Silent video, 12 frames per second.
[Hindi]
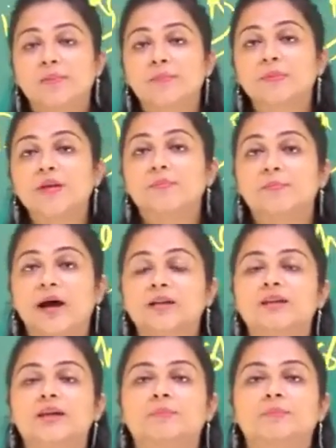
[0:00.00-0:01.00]
हम अपनी बात
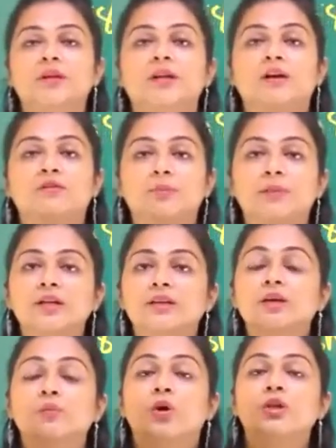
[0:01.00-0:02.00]
बातें अपनी गवर्नमेंट
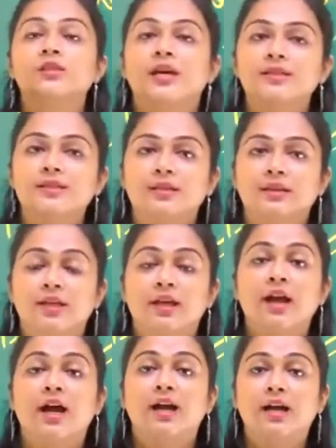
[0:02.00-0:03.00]
तक पहुंचा सकते
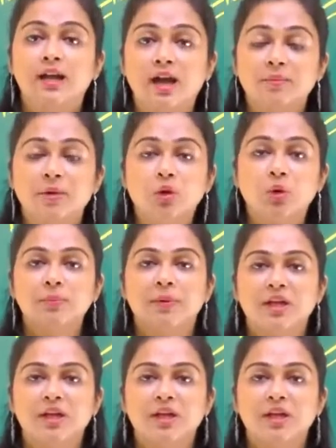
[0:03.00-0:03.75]
हैं अगर हमें कोई